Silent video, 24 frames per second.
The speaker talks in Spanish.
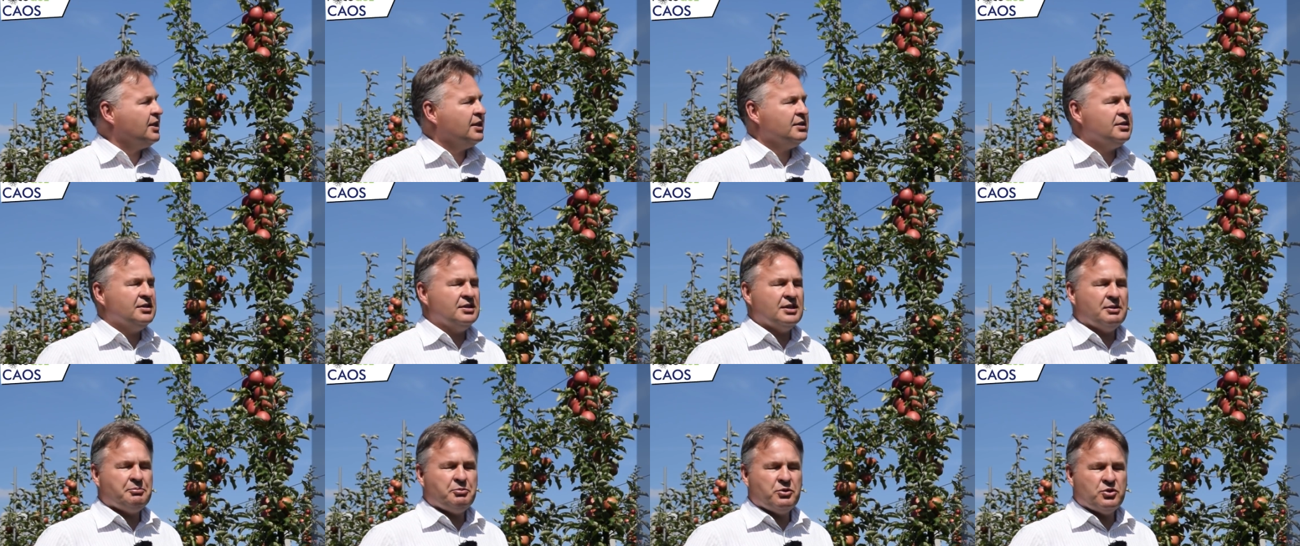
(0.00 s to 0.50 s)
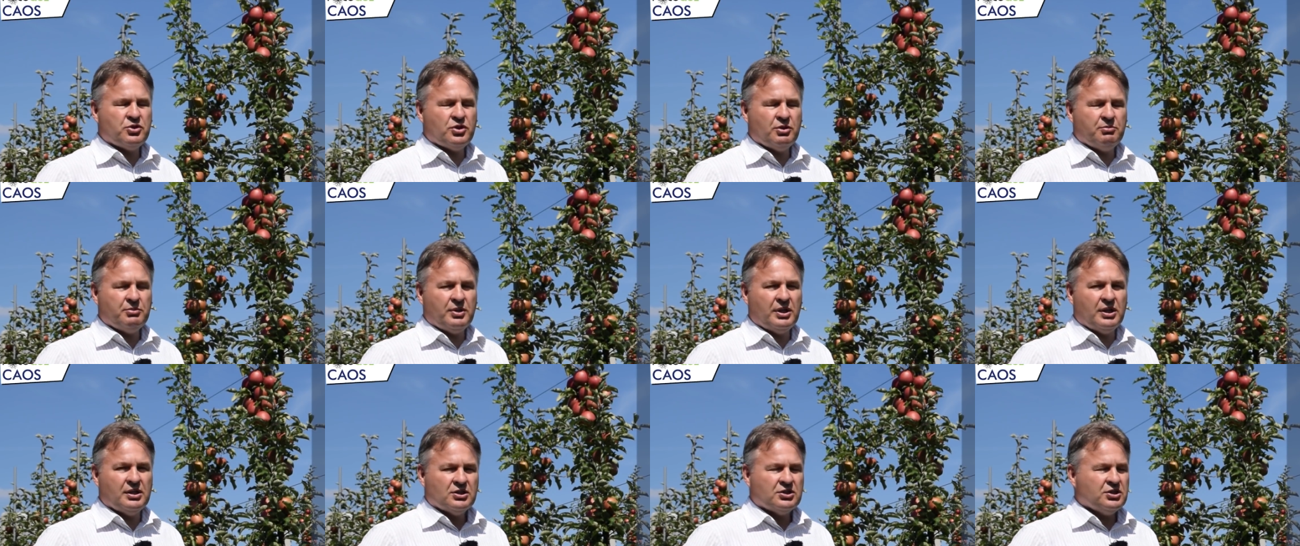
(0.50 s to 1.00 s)
Estimamos
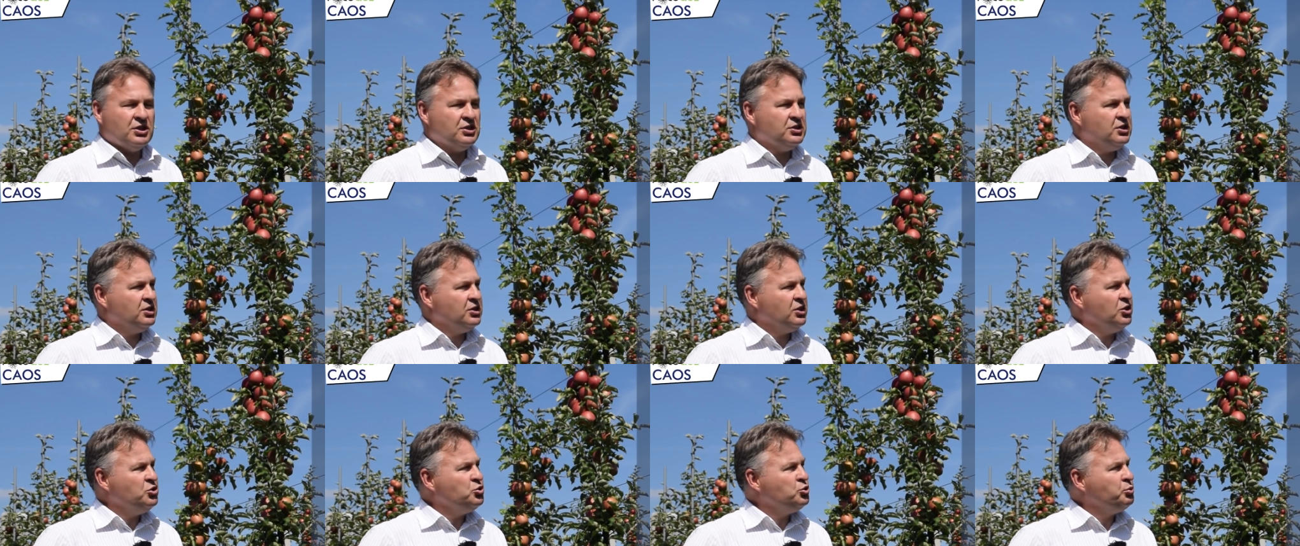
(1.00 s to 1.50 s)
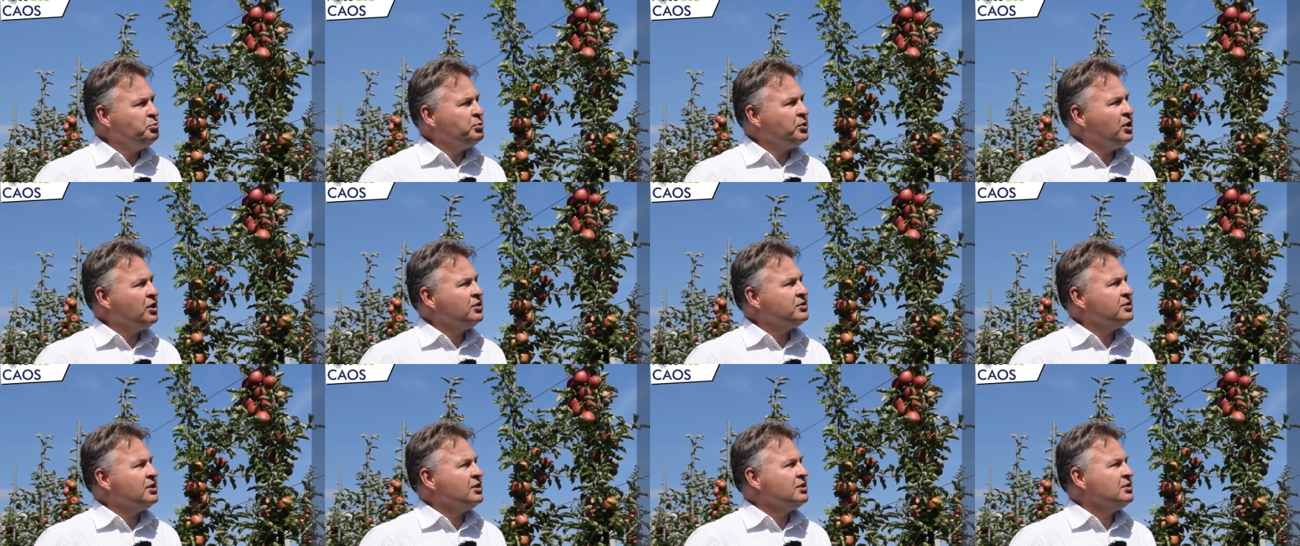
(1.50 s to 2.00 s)
aproximadamente un
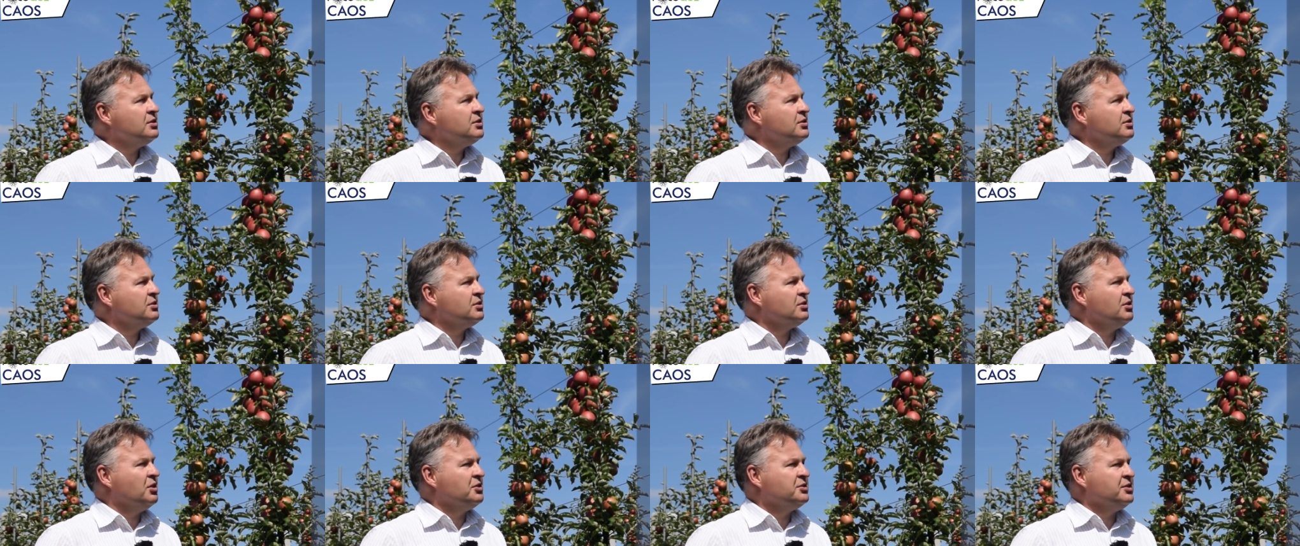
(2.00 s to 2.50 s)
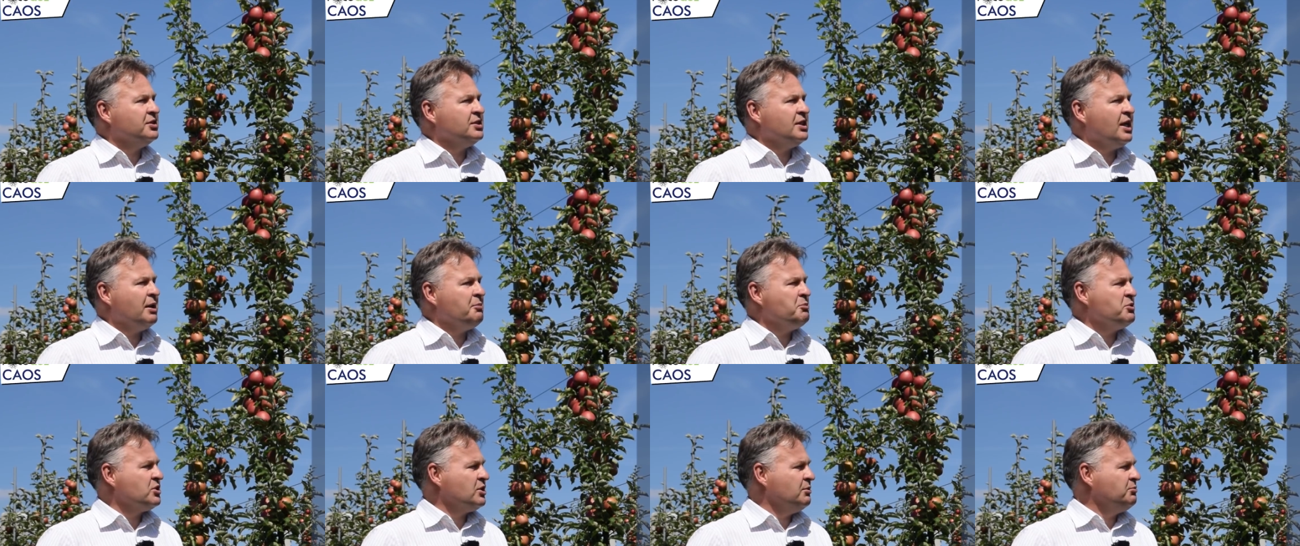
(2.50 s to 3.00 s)
40% de pérdida,
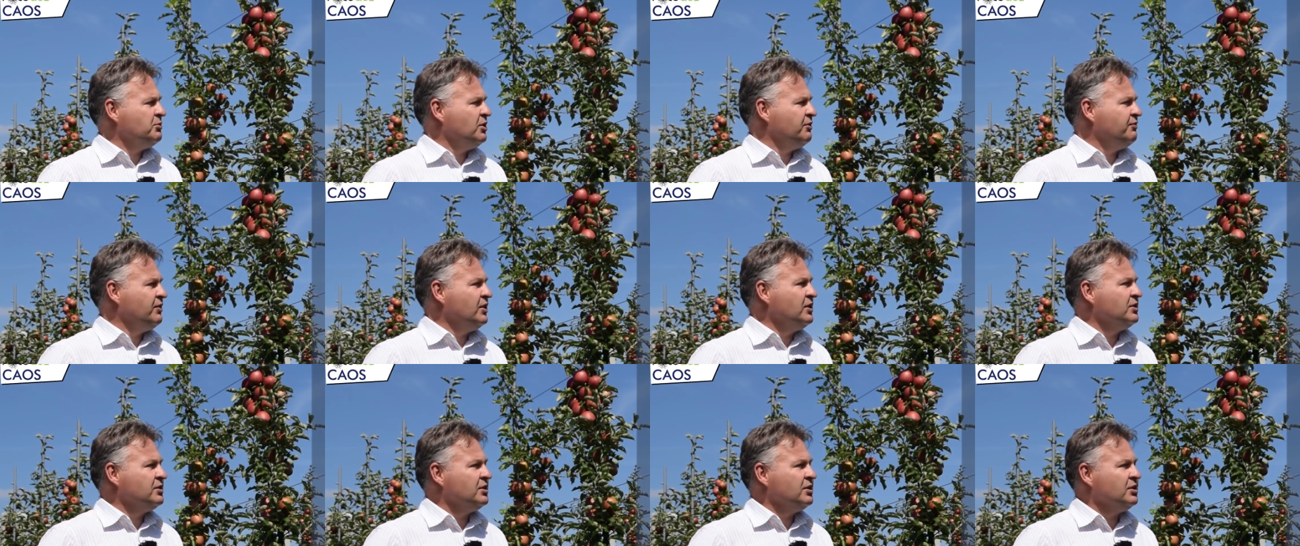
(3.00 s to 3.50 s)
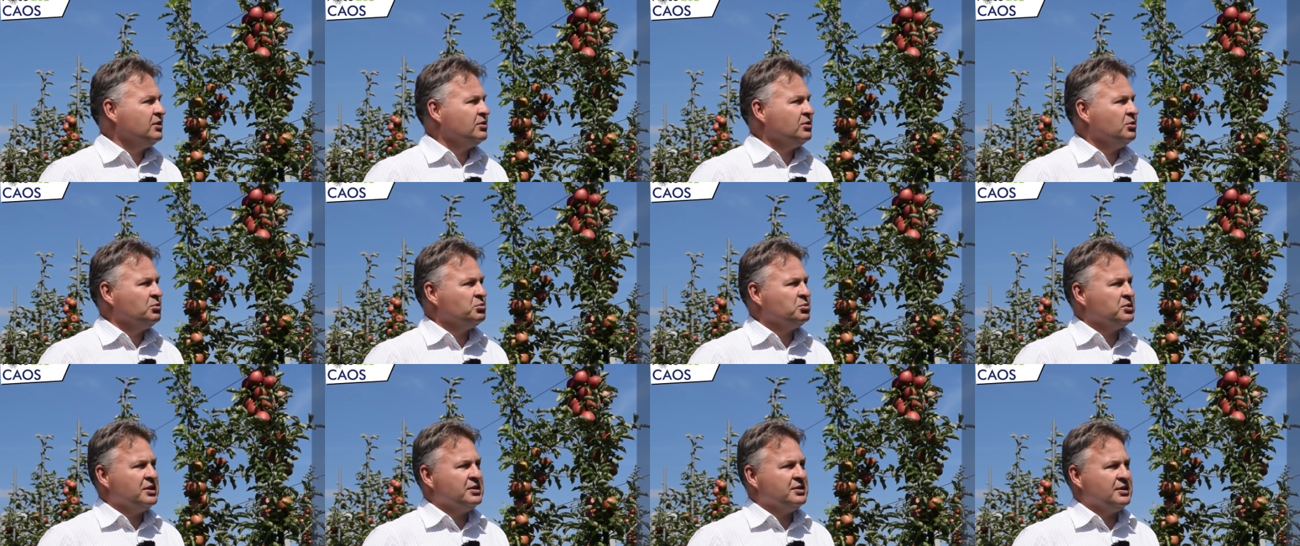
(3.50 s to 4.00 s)
por lo que la
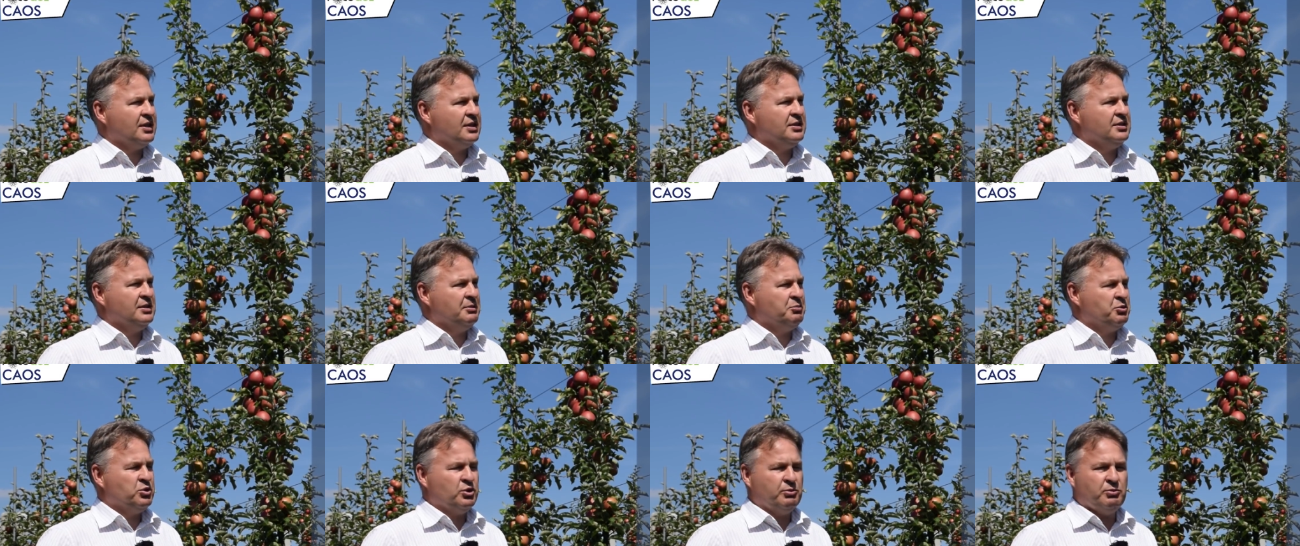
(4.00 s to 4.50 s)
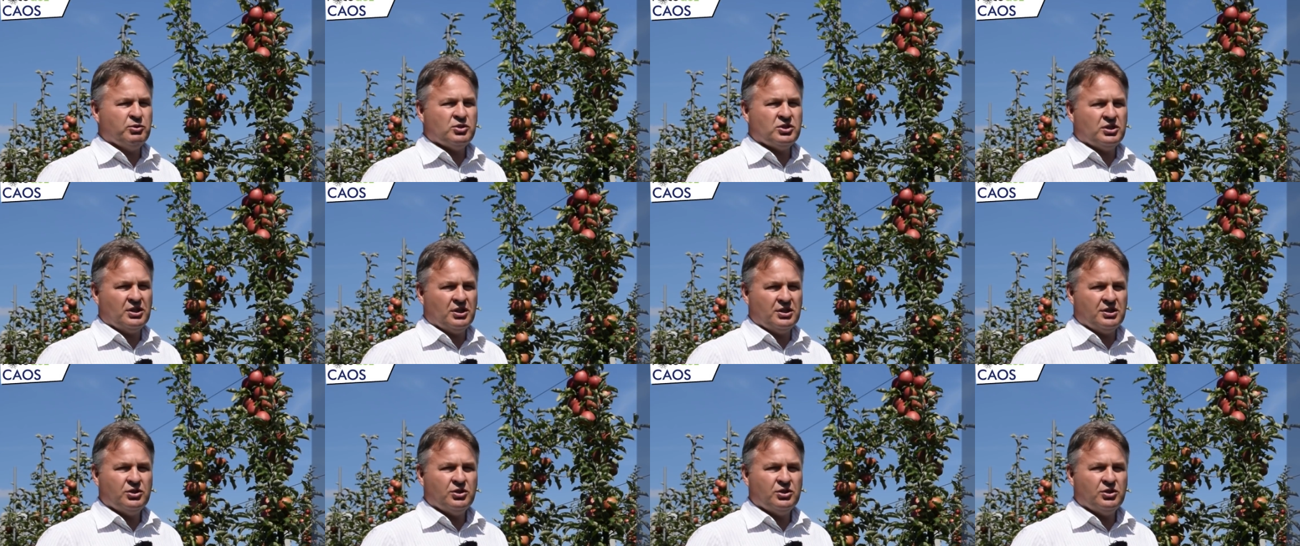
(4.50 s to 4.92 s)
regeneración es clara.